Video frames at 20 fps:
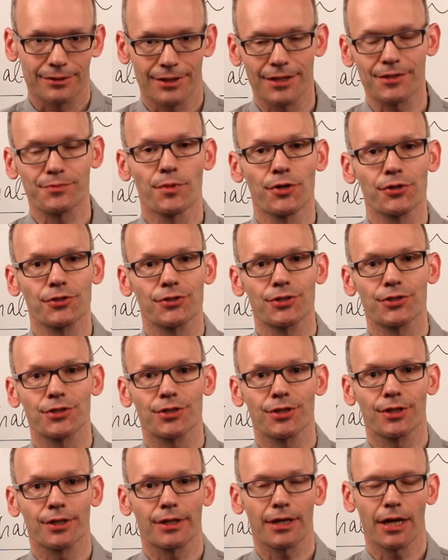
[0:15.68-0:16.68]
Das möchte
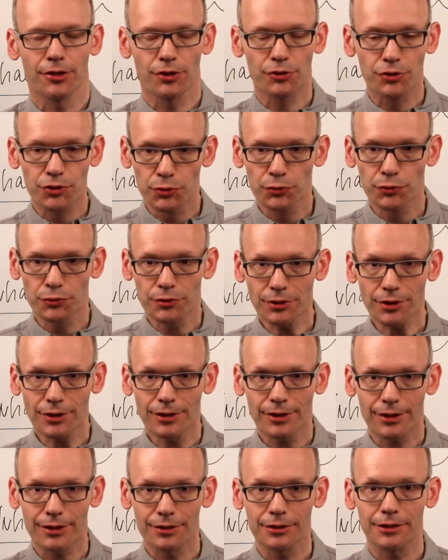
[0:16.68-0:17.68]
ich gerne tun,
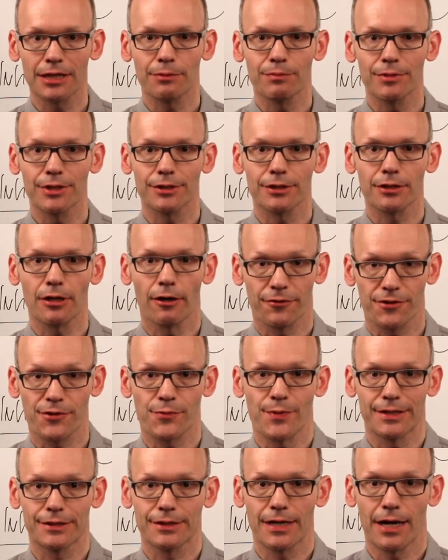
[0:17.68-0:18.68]
indem ich auf
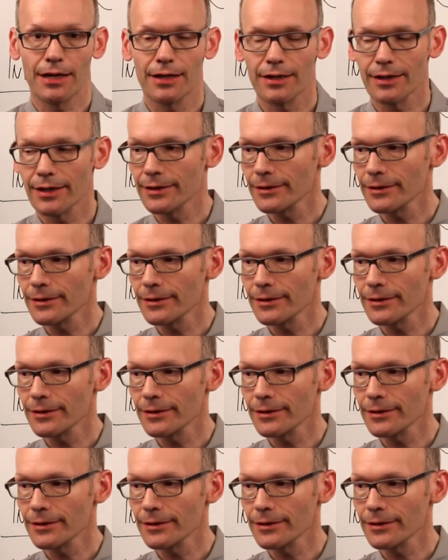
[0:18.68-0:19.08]
zwei Teile